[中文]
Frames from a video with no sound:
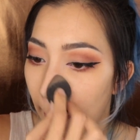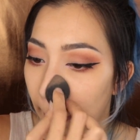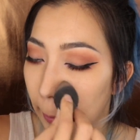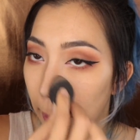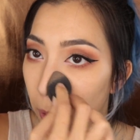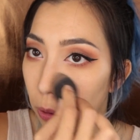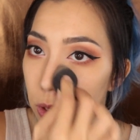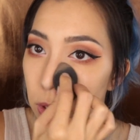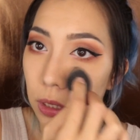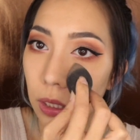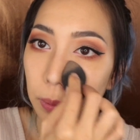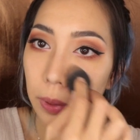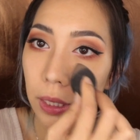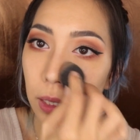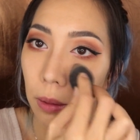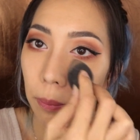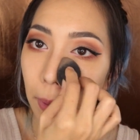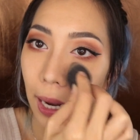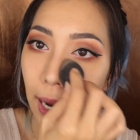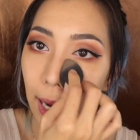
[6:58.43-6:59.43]
然后侧边
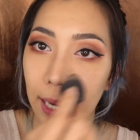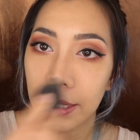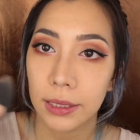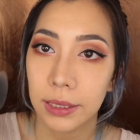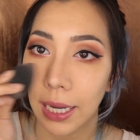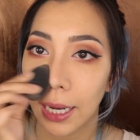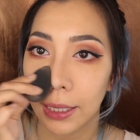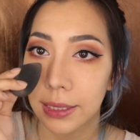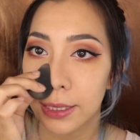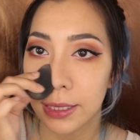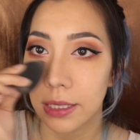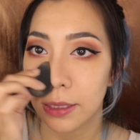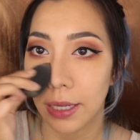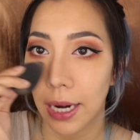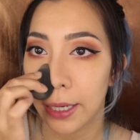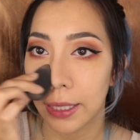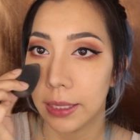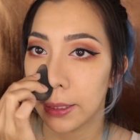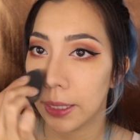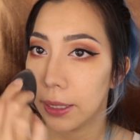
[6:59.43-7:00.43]
也把它按压自
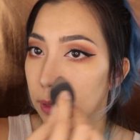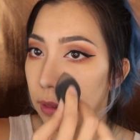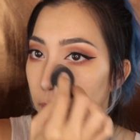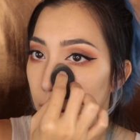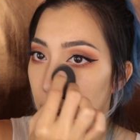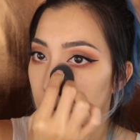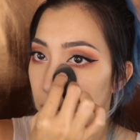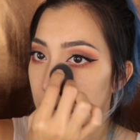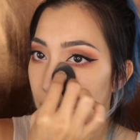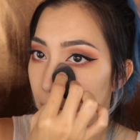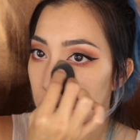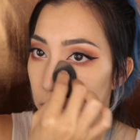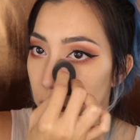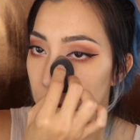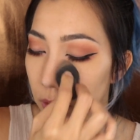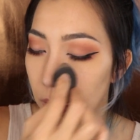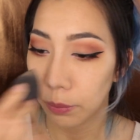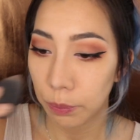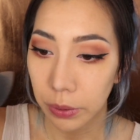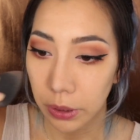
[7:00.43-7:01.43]
然一点，这样子
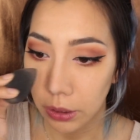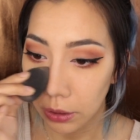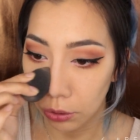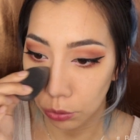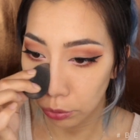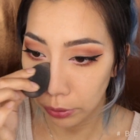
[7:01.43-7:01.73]
你的鼻影